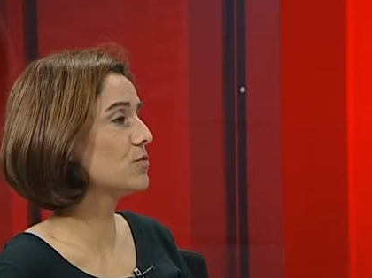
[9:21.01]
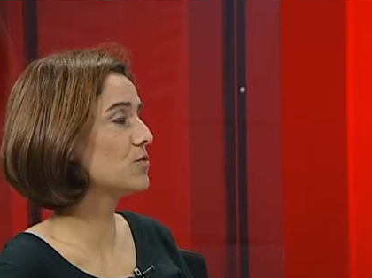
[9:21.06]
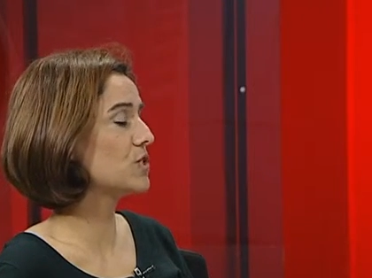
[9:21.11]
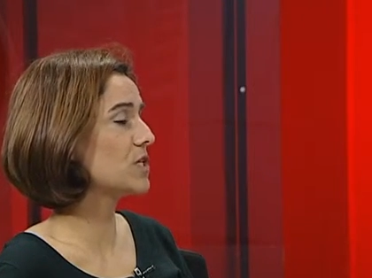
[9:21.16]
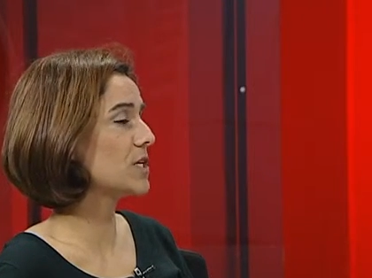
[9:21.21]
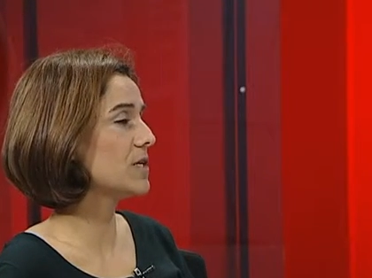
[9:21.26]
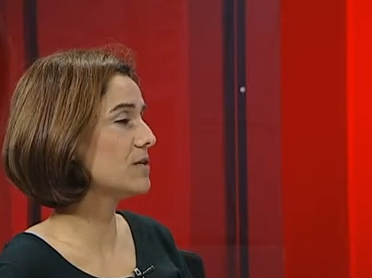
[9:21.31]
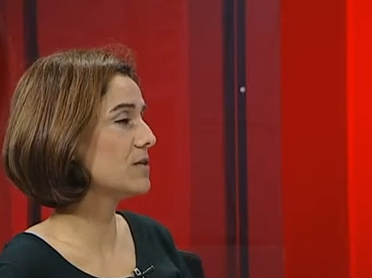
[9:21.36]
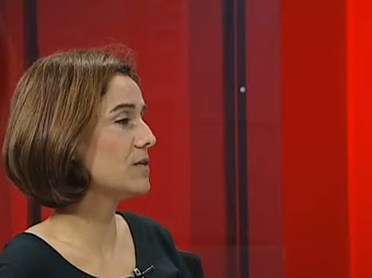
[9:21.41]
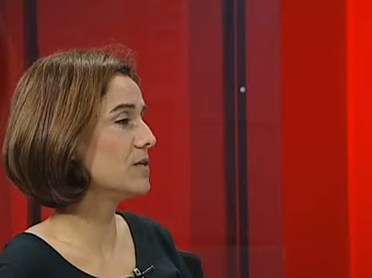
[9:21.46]

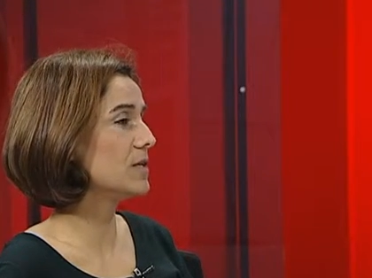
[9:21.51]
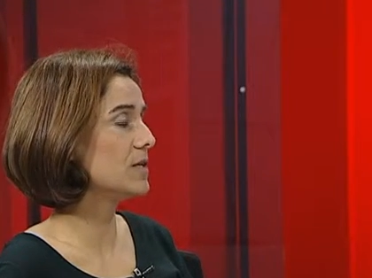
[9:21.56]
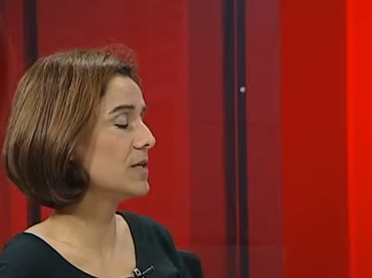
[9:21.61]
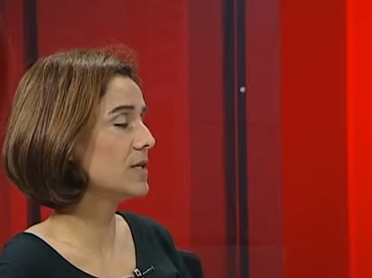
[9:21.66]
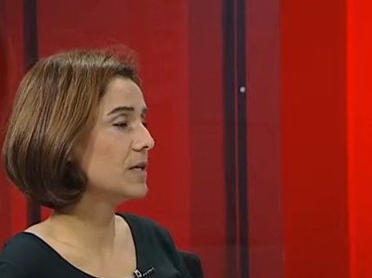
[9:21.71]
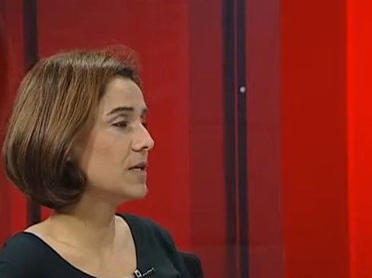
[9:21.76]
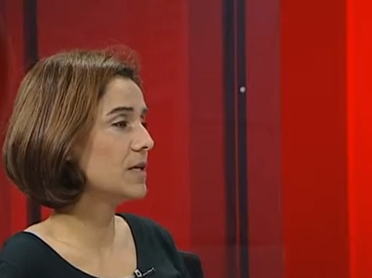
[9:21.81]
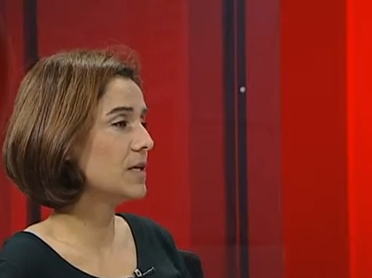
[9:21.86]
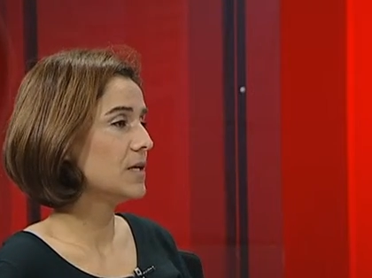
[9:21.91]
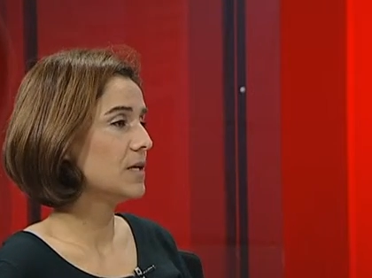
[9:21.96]
Şey dedi,
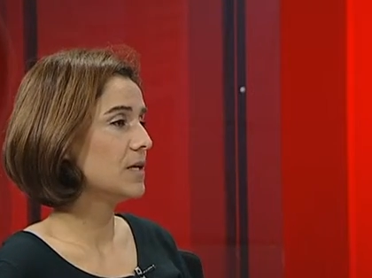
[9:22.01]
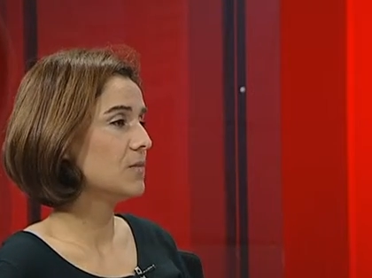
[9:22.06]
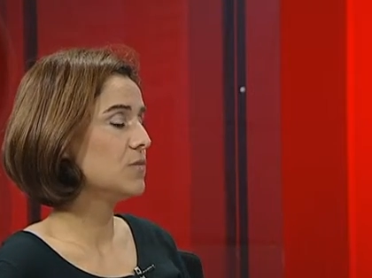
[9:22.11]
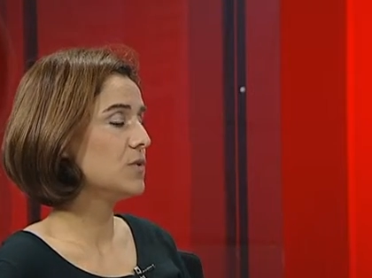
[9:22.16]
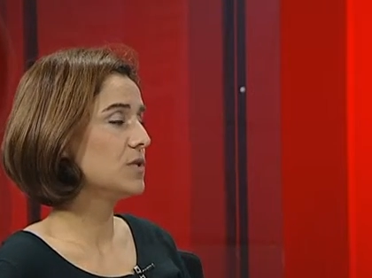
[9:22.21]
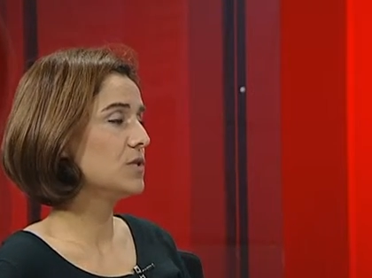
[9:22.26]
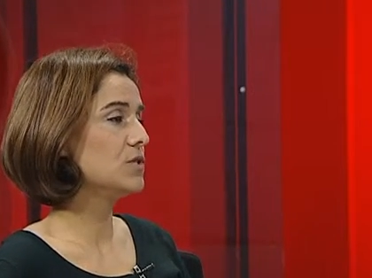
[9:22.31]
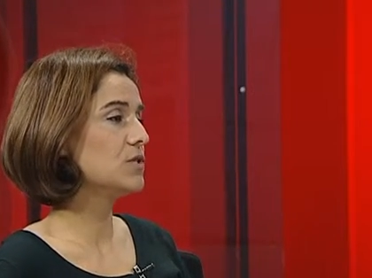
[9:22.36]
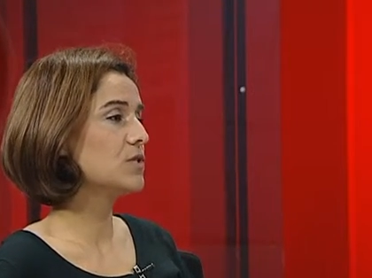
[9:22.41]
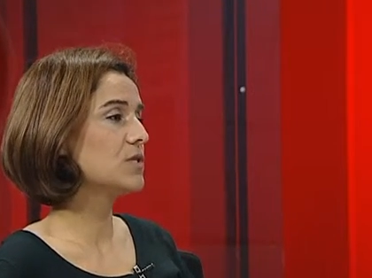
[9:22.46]

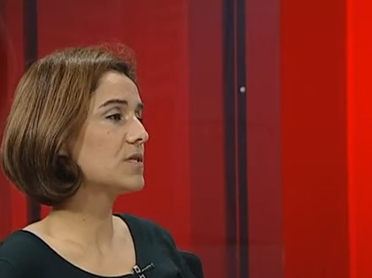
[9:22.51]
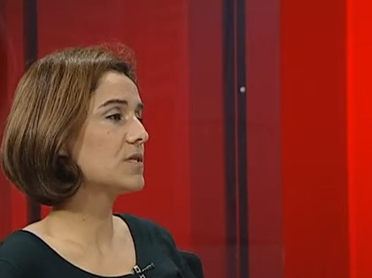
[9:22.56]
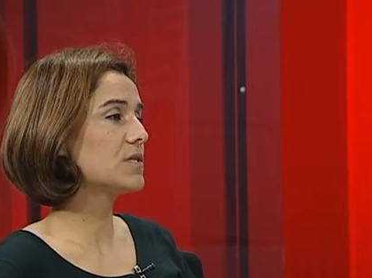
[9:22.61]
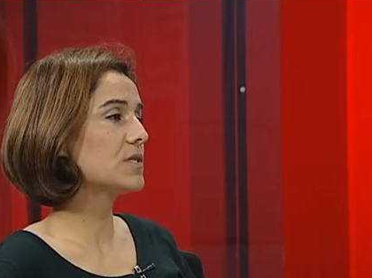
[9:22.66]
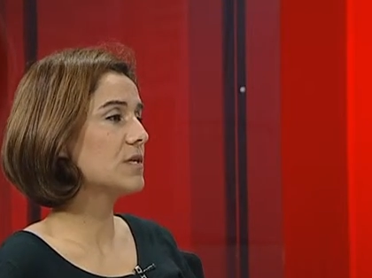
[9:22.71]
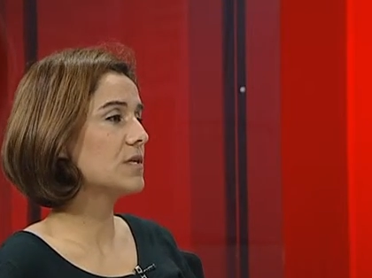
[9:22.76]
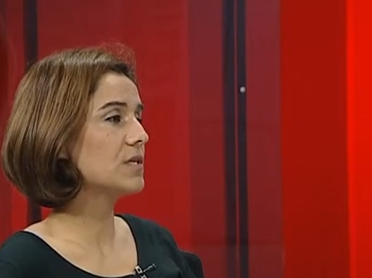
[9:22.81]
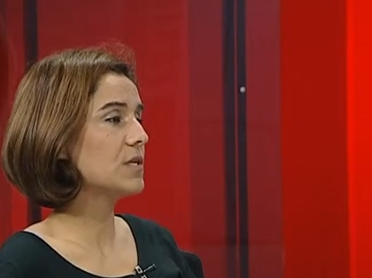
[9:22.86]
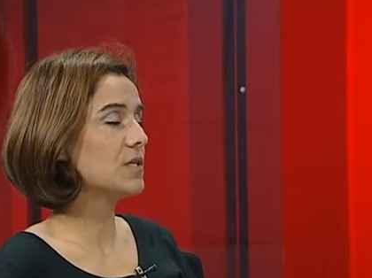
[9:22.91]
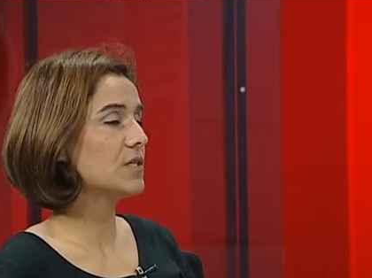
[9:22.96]
birincisi
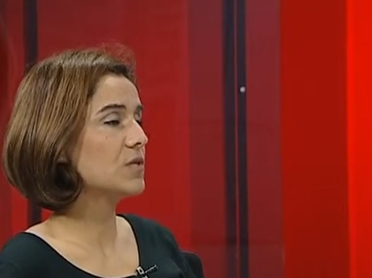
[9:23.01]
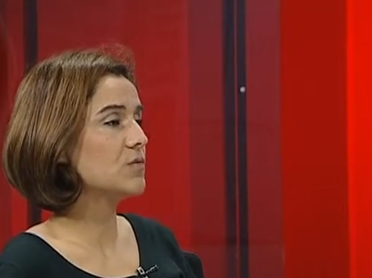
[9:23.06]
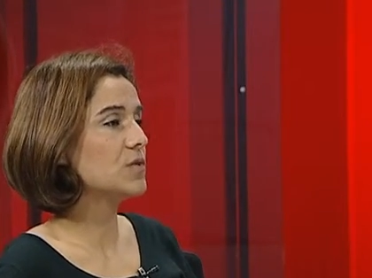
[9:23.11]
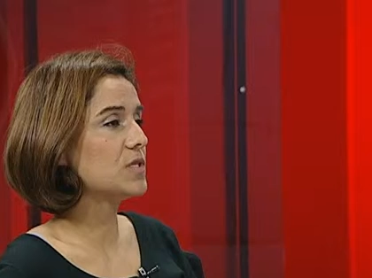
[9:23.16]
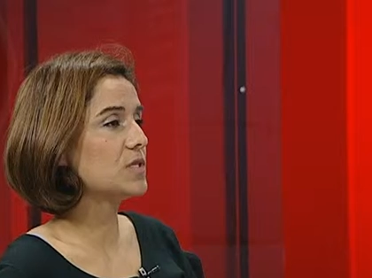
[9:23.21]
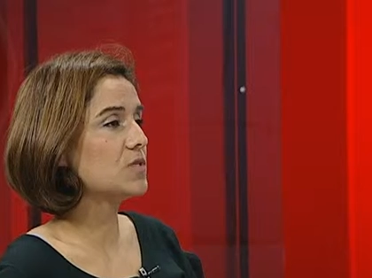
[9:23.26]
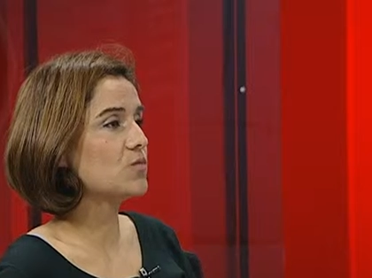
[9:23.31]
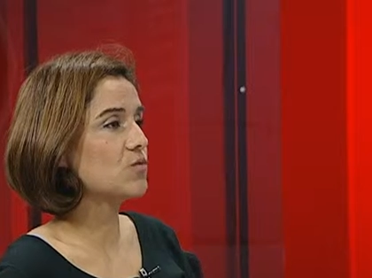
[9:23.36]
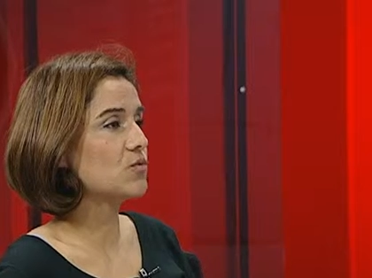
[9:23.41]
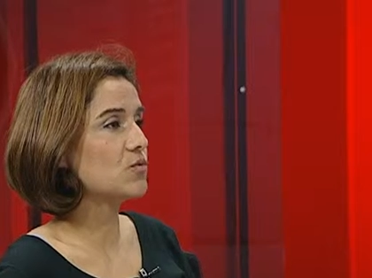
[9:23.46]
dedi hani
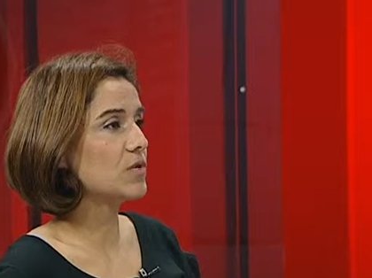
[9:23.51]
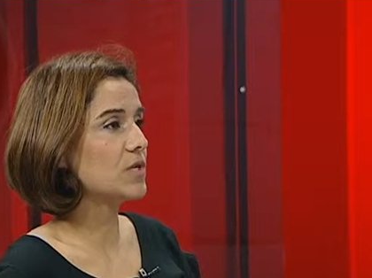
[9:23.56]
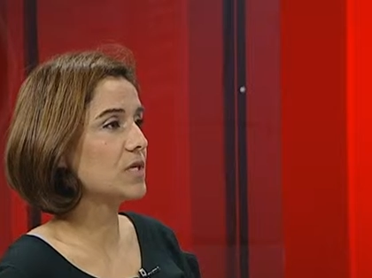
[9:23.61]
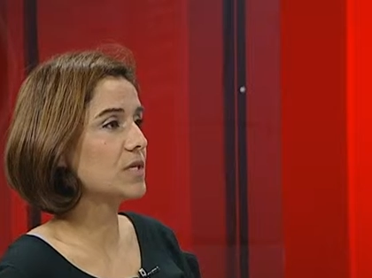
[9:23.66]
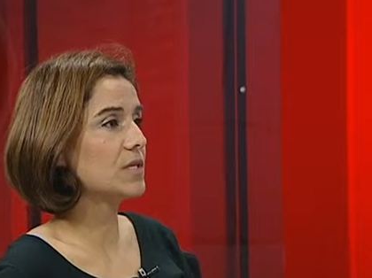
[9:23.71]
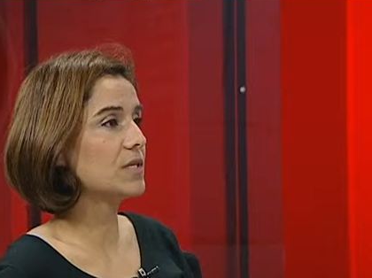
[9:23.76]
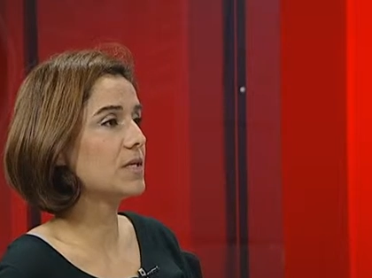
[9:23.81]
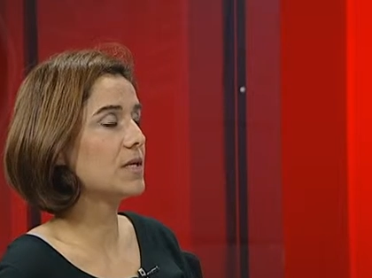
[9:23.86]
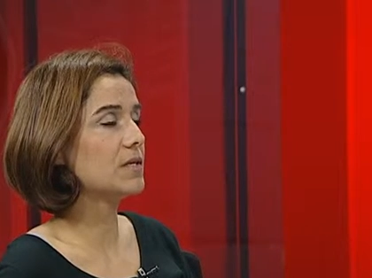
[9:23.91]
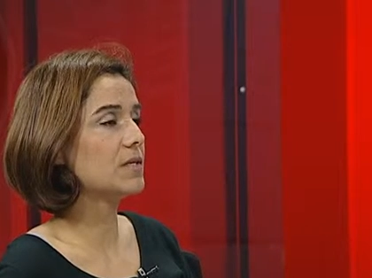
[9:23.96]
biz bu
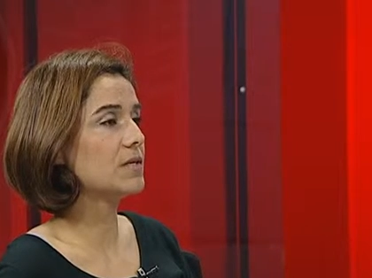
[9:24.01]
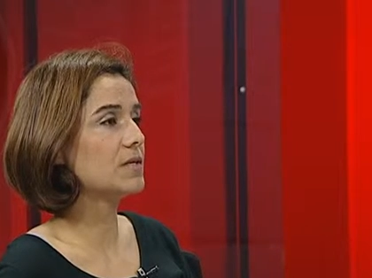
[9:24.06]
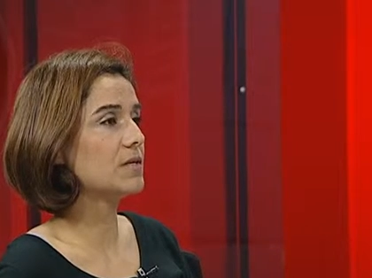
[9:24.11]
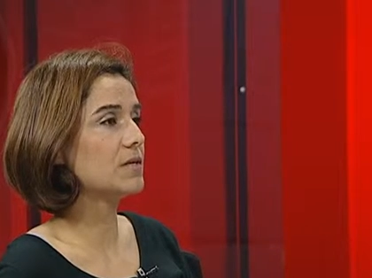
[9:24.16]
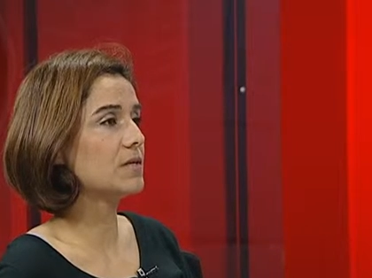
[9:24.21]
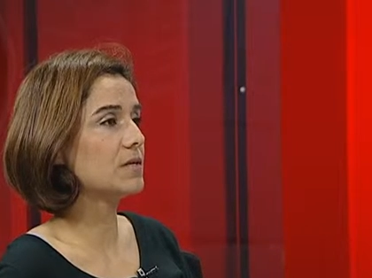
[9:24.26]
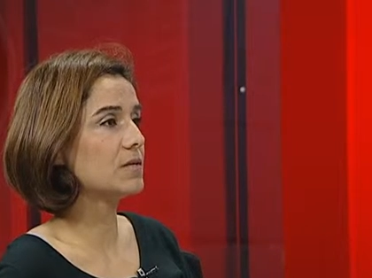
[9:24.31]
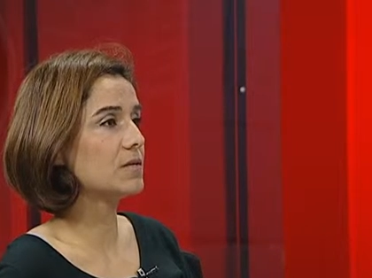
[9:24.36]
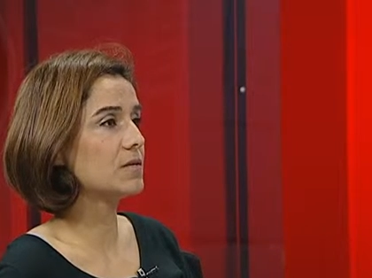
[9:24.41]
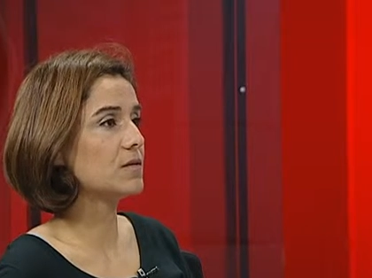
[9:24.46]
hareketi